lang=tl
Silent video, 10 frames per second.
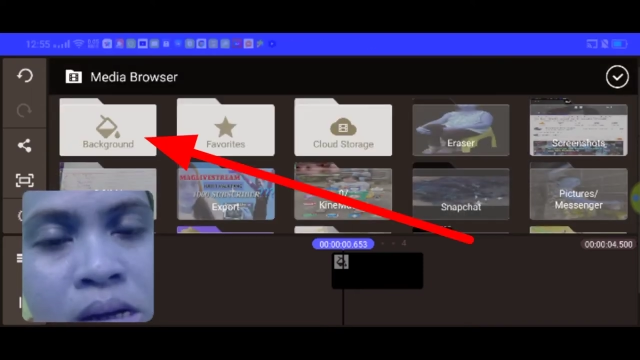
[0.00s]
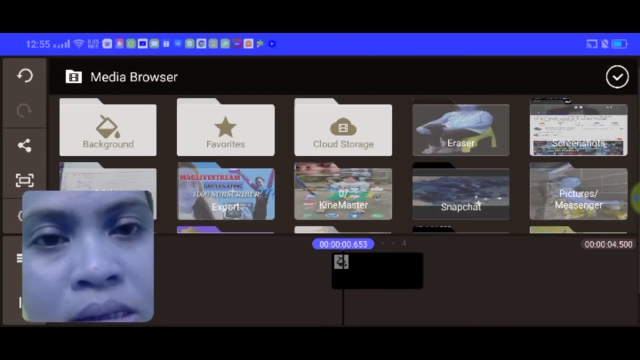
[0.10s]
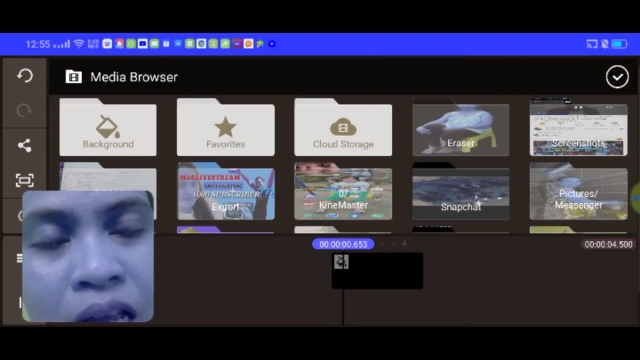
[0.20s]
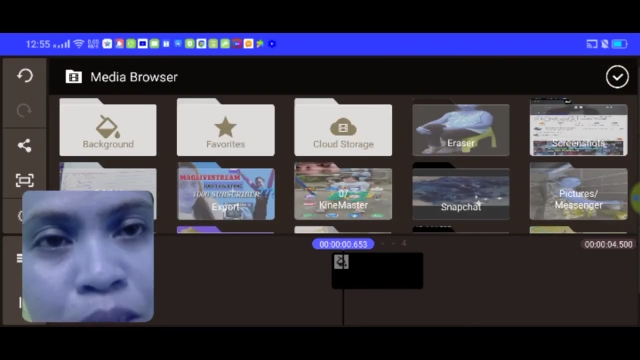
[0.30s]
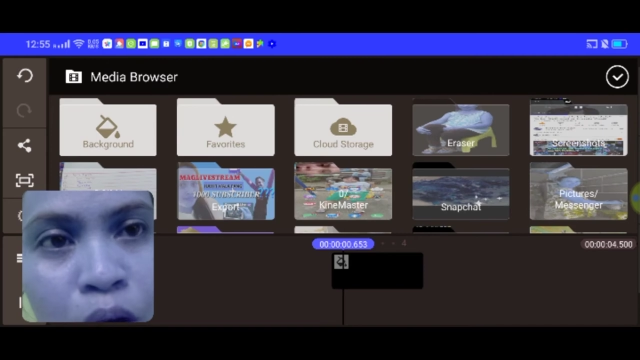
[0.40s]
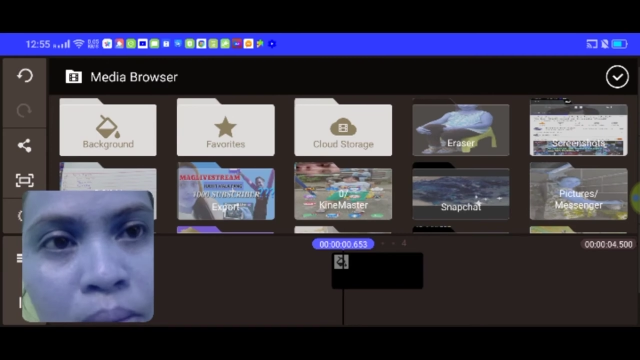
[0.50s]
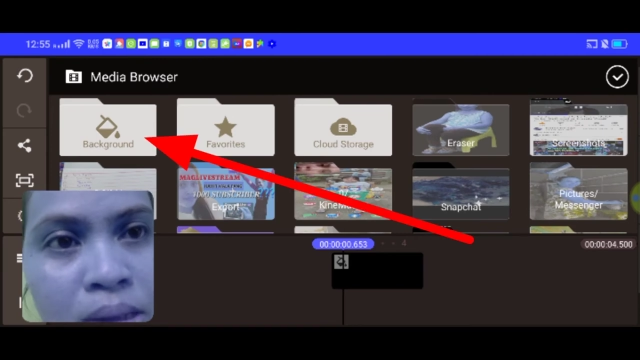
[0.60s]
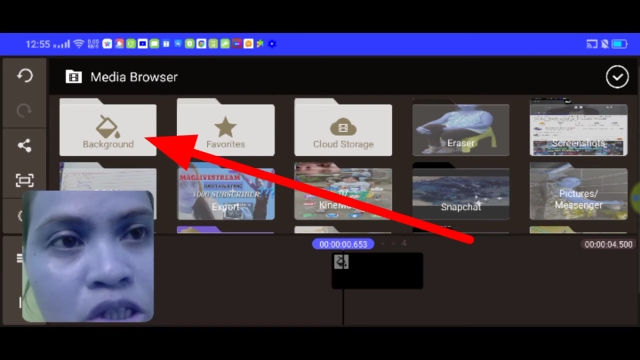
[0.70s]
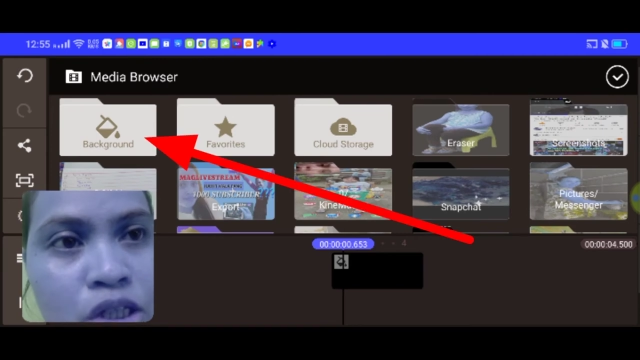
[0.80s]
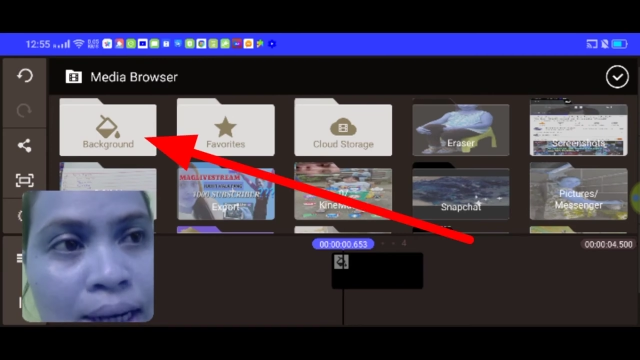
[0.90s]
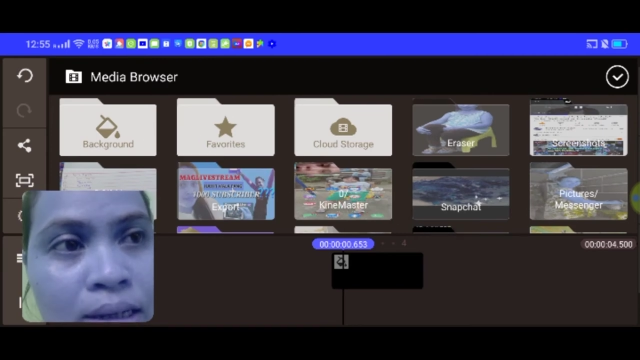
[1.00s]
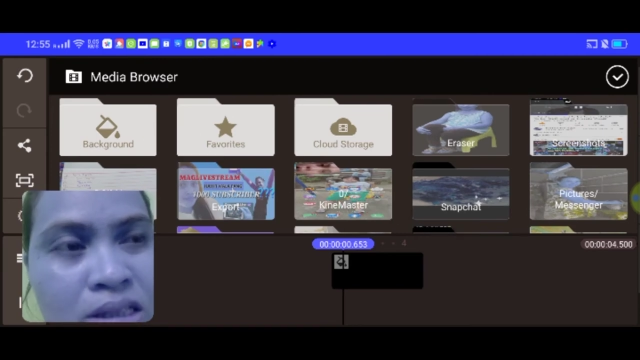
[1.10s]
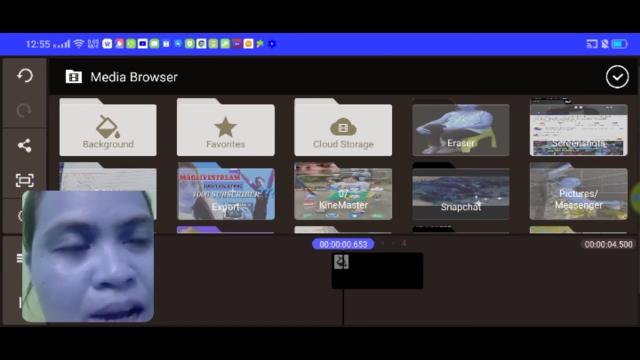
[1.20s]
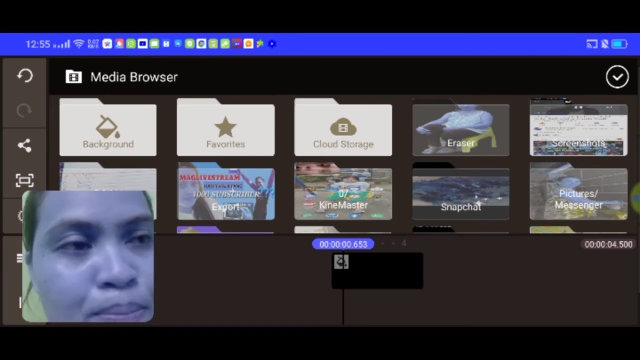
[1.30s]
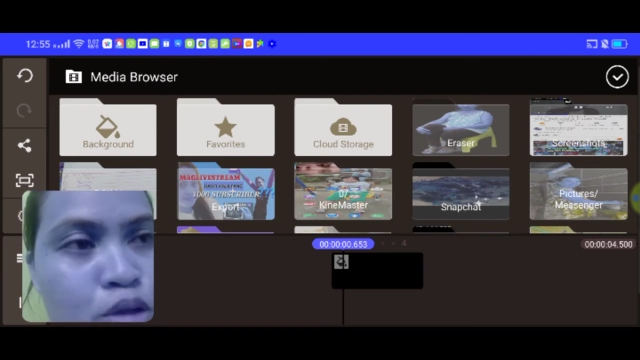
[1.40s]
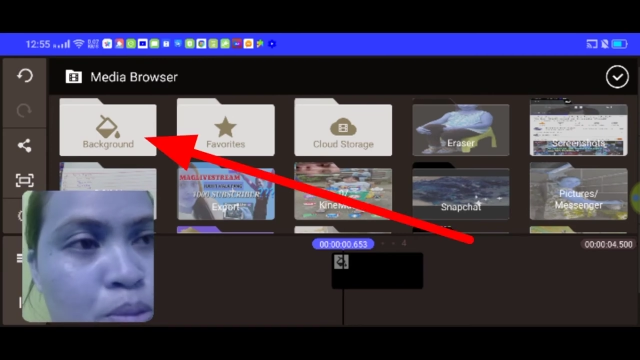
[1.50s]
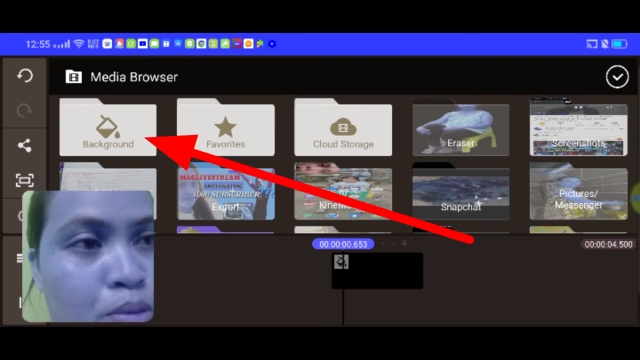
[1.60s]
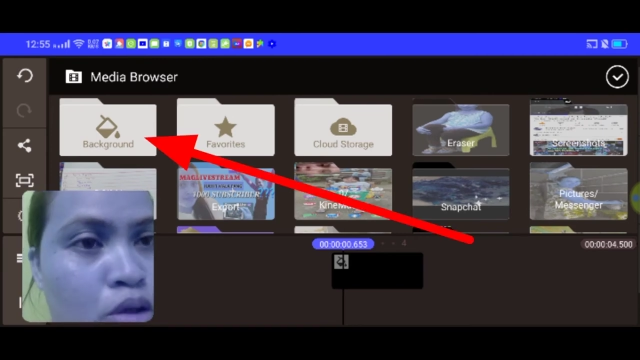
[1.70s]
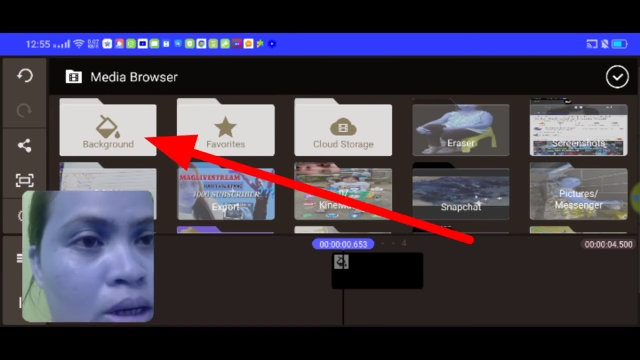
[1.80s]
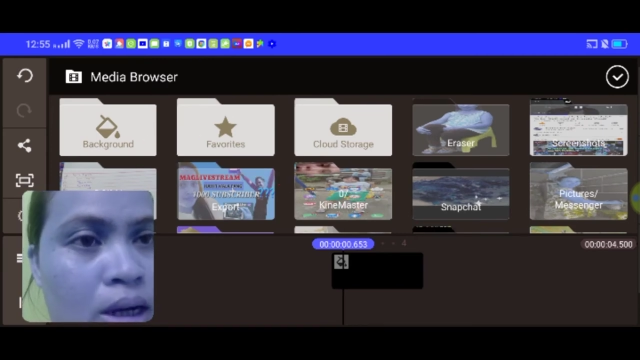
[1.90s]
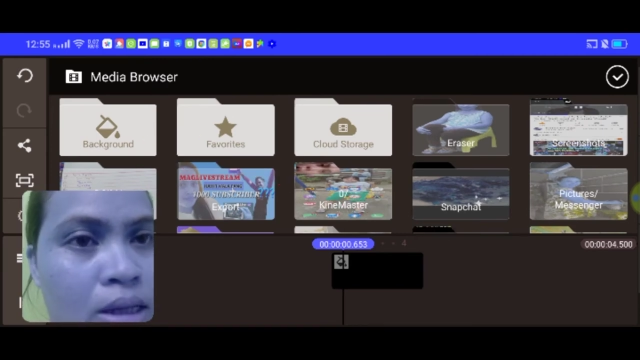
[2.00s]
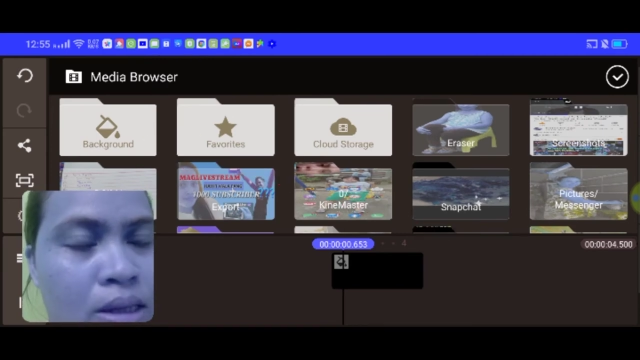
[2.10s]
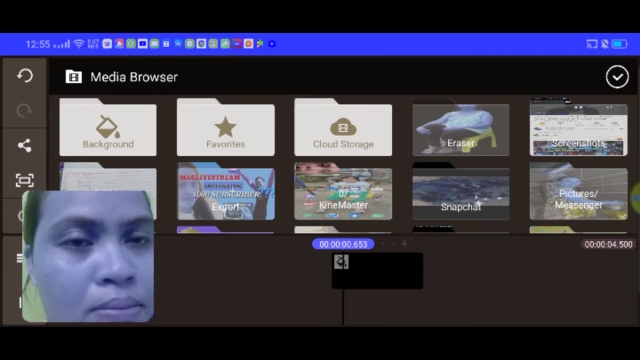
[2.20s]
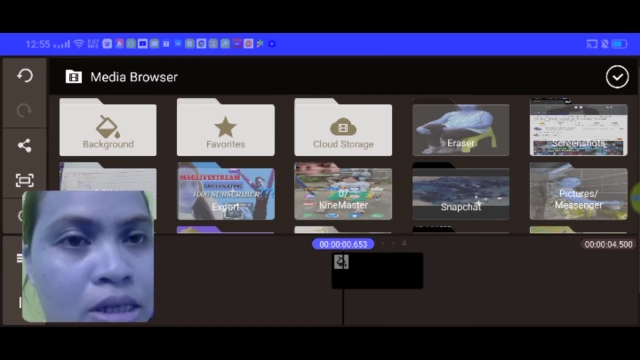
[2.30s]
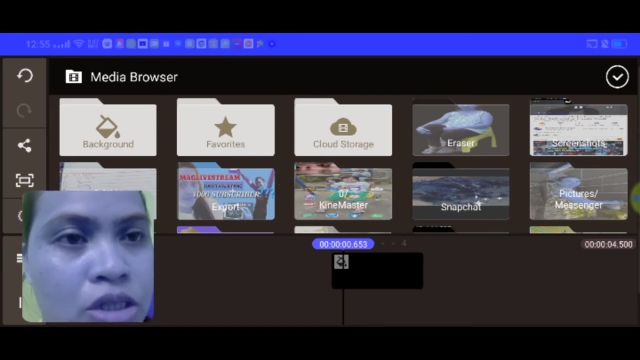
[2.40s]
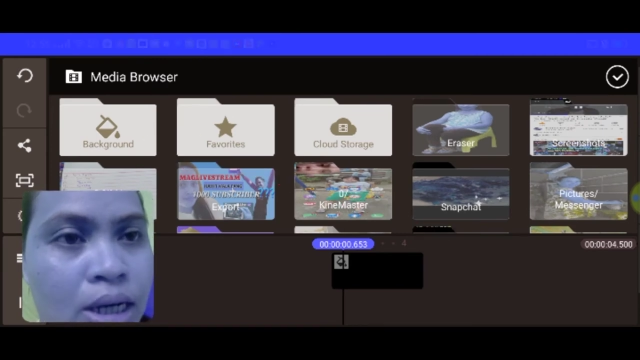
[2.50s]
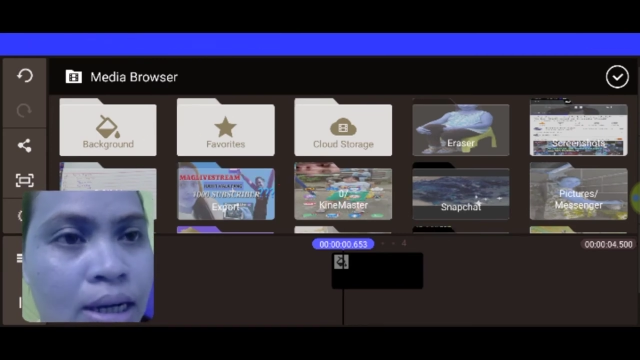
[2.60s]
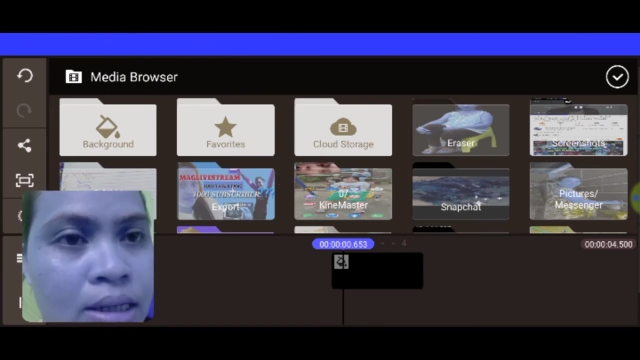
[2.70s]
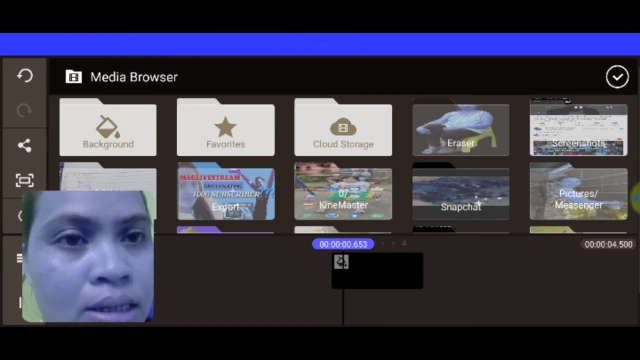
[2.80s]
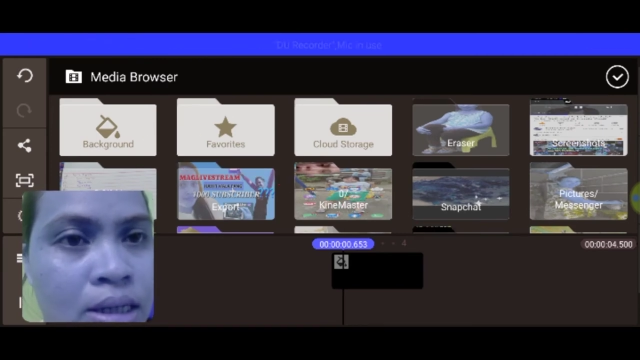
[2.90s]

Next po yung media. Tapos po ng ating media,